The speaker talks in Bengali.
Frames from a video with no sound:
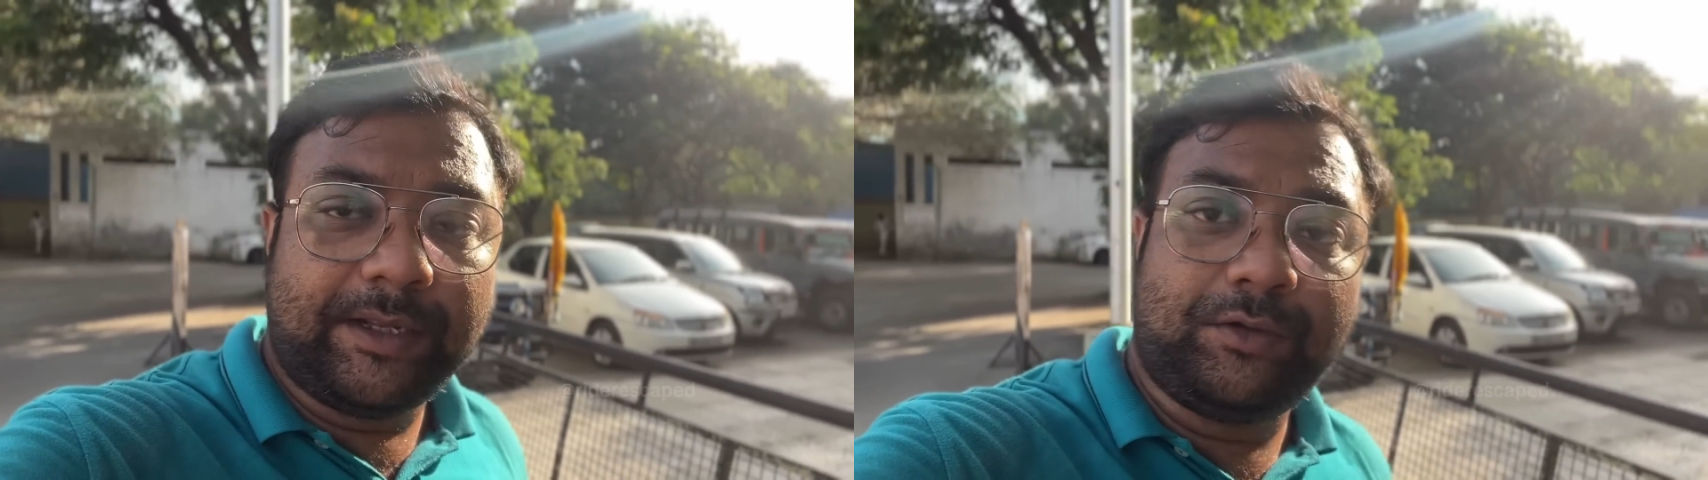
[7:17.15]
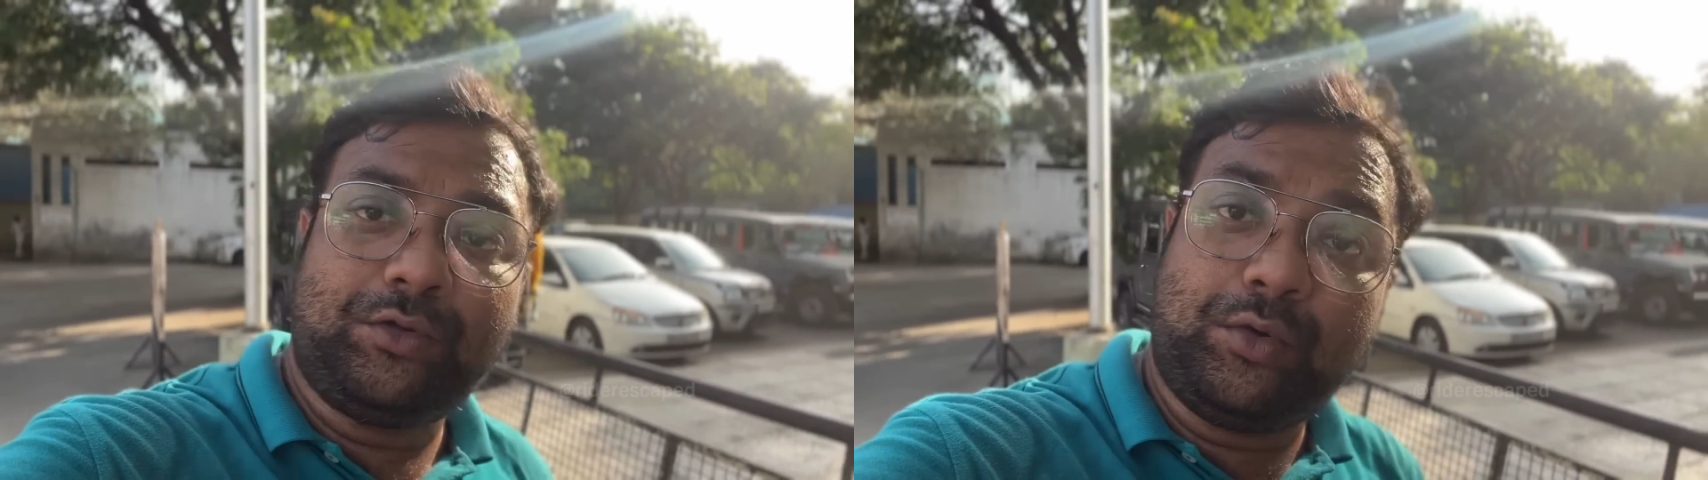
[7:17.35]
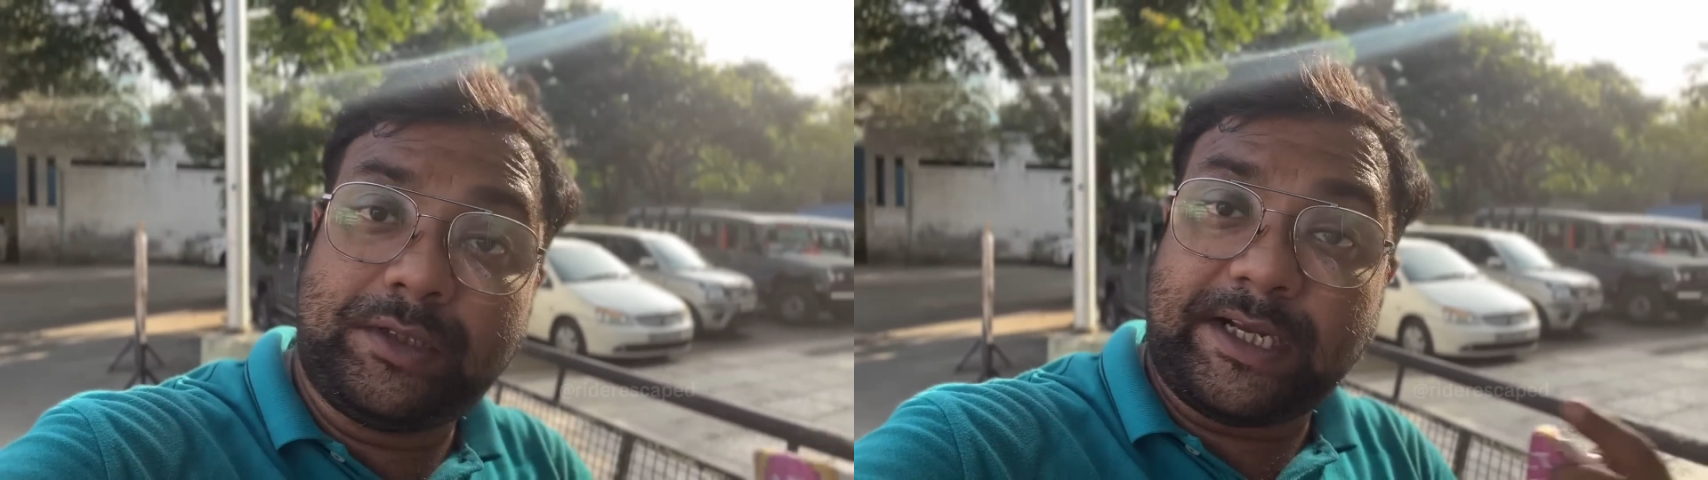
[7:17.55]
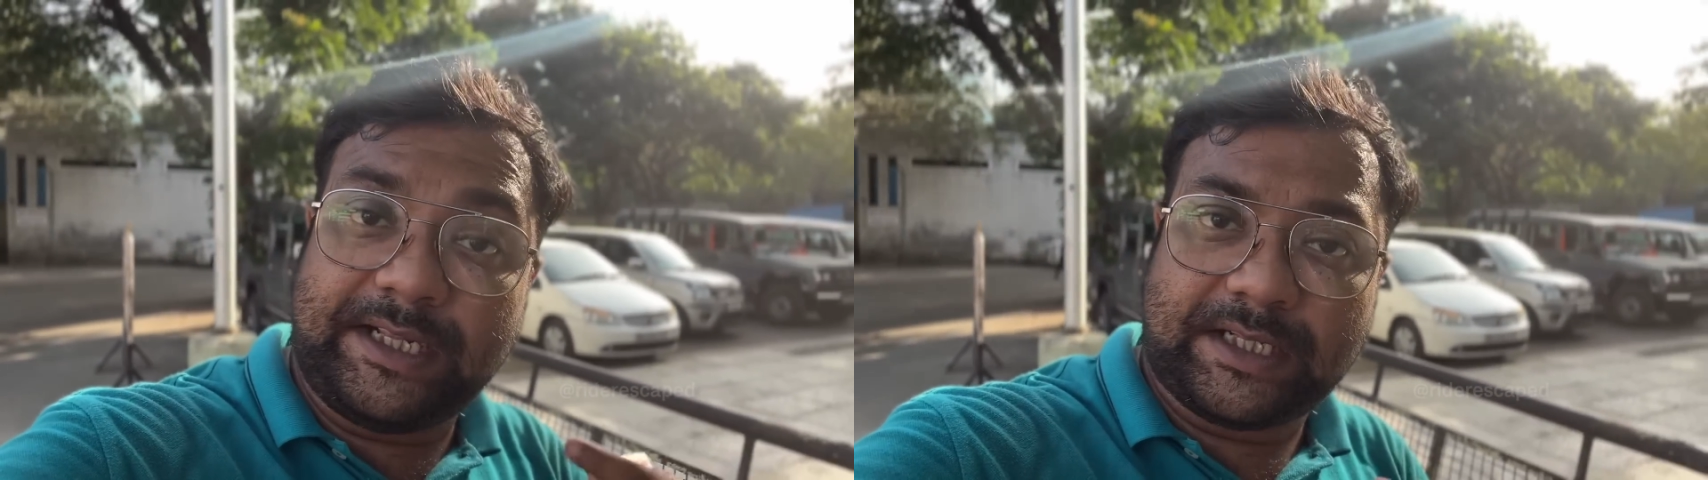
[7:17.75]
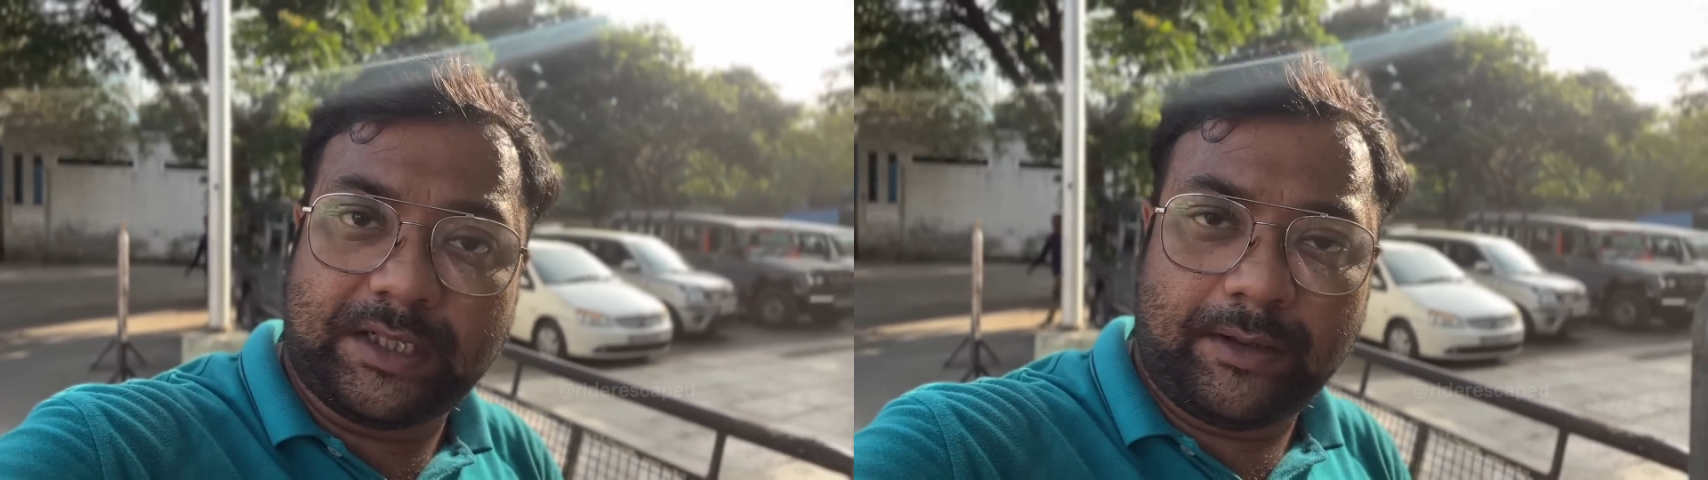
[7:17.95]
কিন্তু দূর থেকে
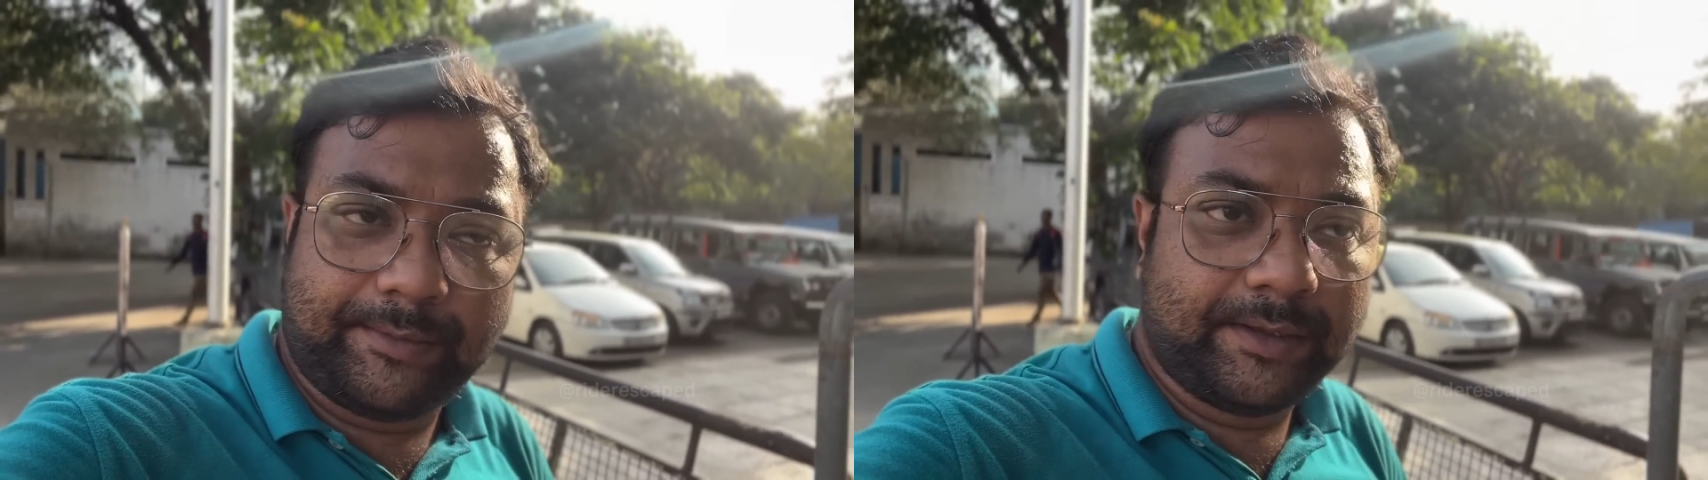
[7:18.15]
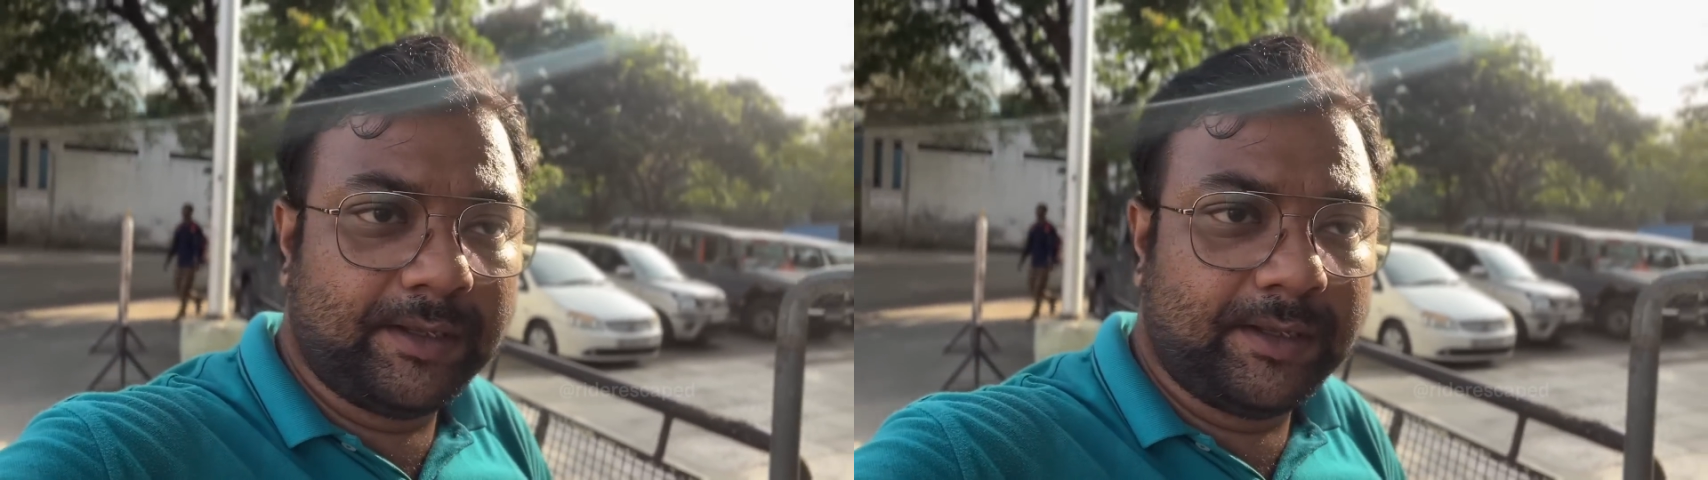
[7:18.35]
দেখতে হবে